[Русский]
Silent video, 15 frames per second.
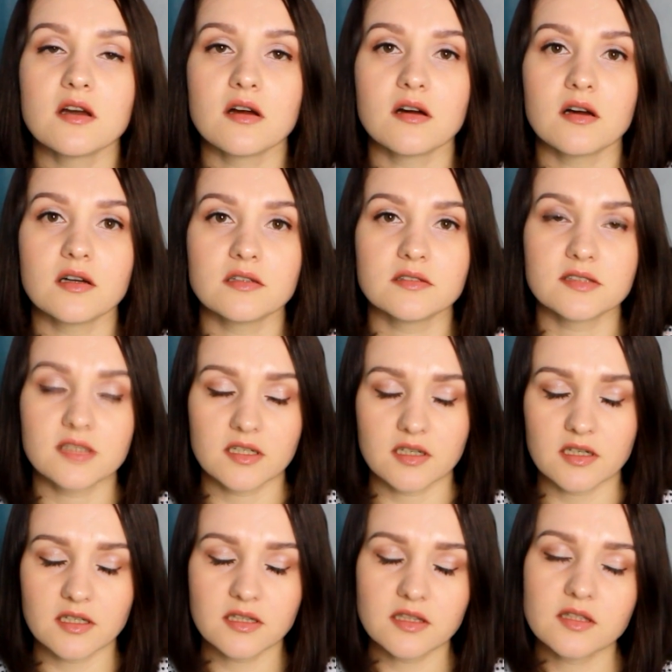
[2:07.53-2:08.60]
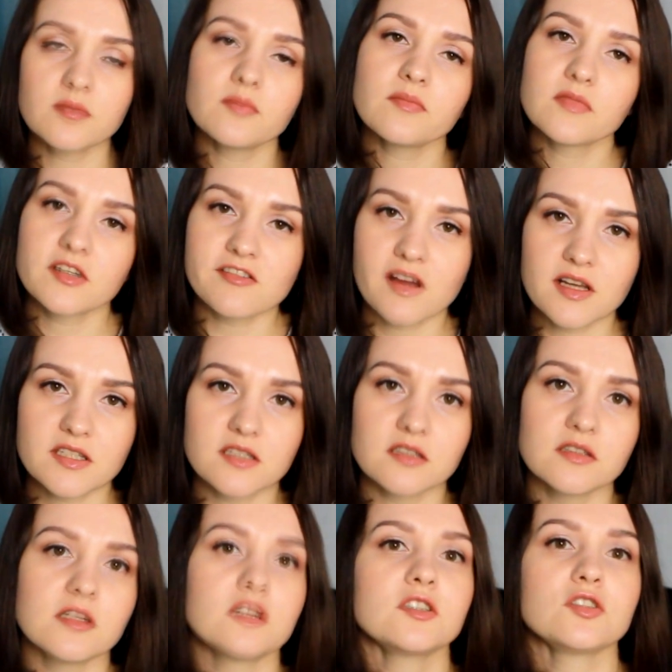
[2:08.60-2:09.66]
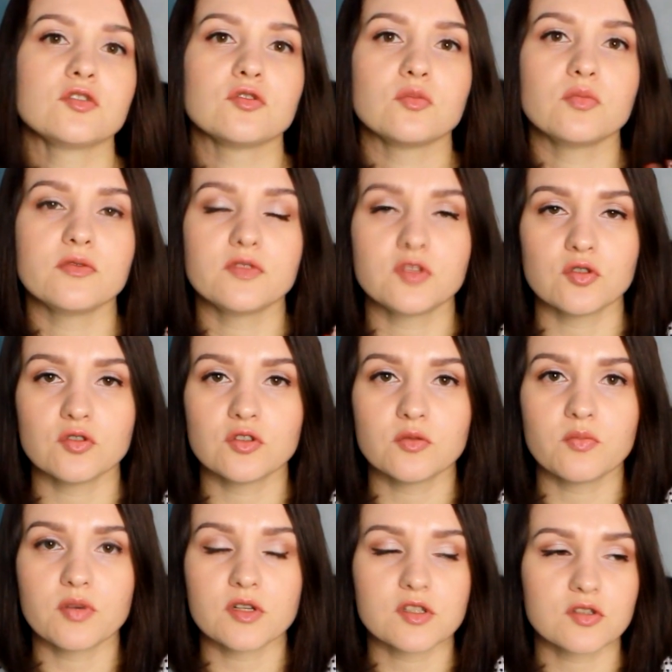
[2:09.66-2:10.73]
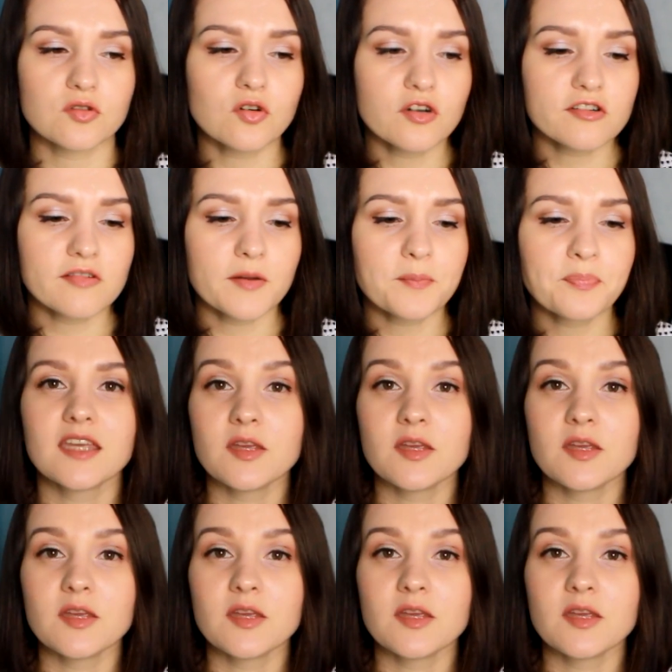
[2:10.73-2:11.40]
а, закрытым глазик, да, чтобы все это просохло,